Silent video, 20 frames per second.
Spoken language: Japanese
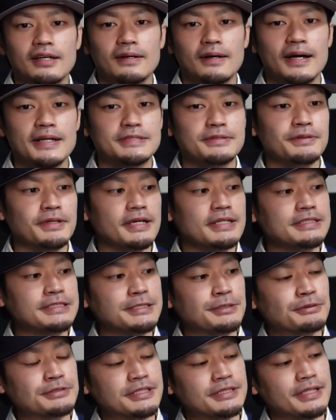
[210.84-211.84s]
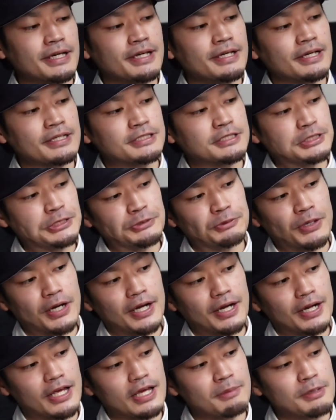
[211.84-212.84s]
はい、そんな感じでこちら第8位
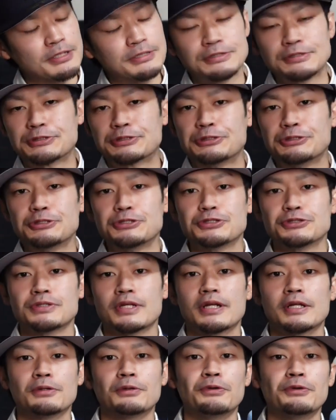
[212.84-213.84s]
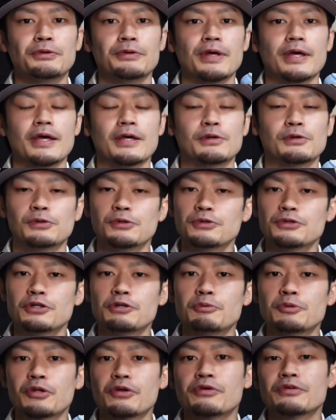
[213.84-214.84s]
はエアマックス9 7の、えー、
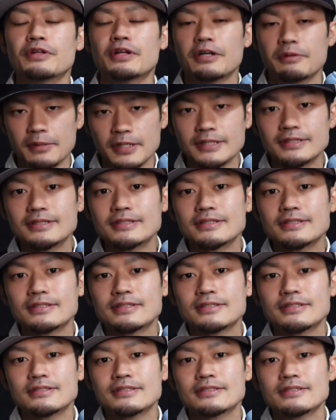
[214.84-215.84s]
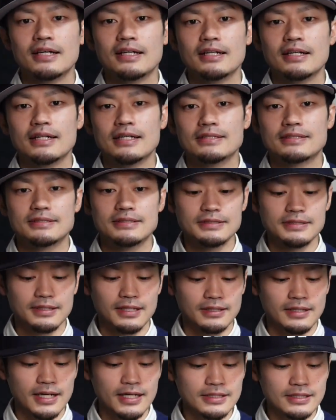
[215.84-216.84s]
コーデュロモデルになります。えー、続い
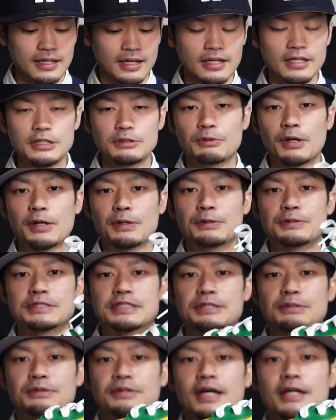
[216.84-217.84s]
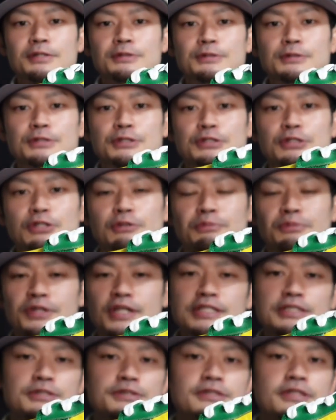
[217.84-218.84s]
て第7位はこちらのダンクの
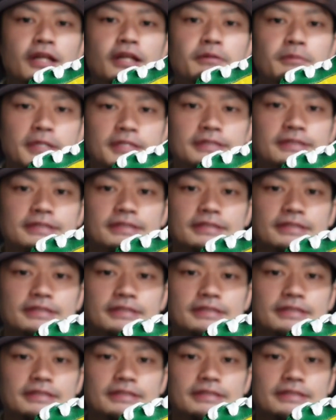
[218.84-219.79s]
ブラジルになります。